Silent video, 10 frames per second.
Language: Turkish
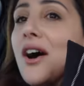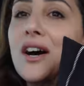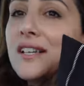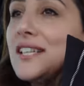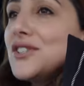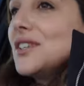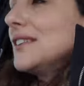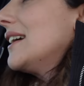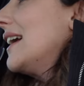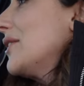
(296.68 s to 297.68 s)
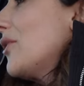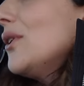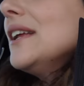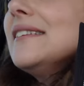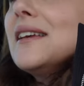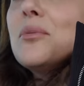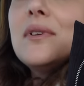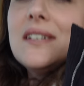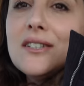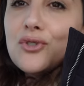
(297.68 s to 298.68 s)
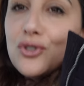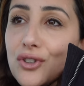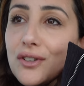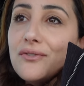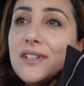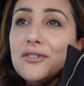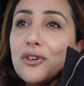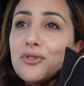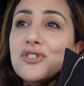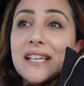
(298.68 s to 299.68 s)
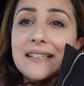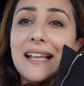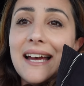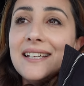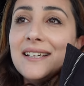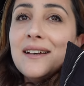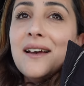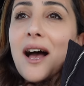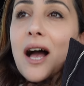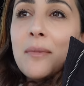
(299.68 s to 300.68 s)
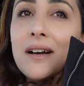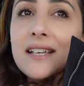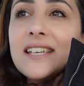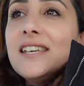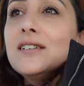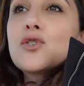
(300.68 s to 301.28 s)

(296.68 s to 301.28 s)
anı yaşadılar. Hani öyle diyebiliriz. Çünkü video çektiler ama iki yıl